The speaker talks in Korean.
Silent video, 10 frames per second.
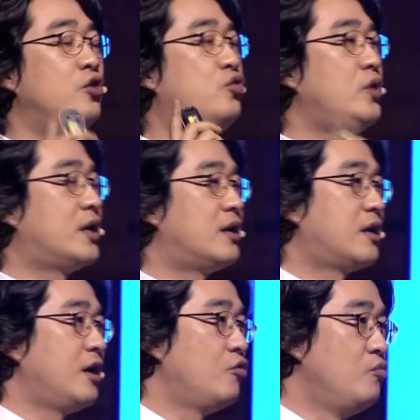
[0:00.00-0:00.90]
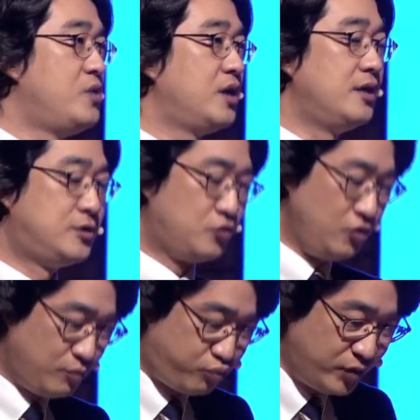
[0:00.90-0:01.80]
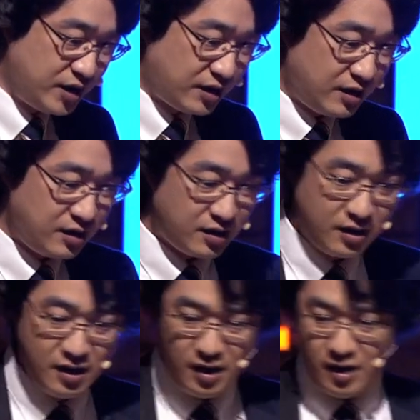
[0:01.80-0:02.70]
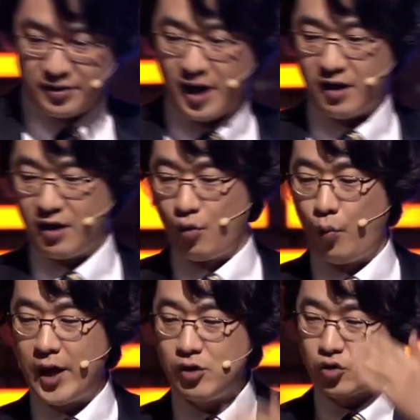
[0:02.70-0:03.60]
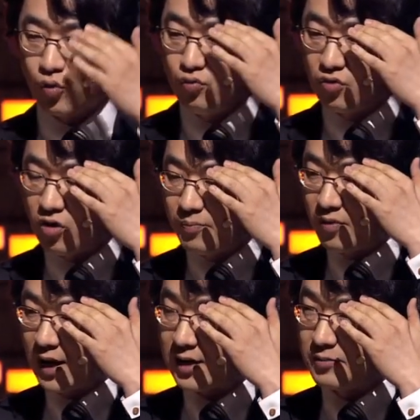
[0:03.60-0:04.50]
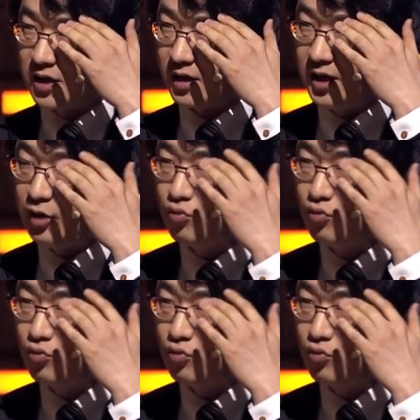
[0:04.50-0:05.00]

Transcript: 유일하게 움직일 수 있는 부위가 네, 왼쪽 눈꺼풀 하나입니다. 이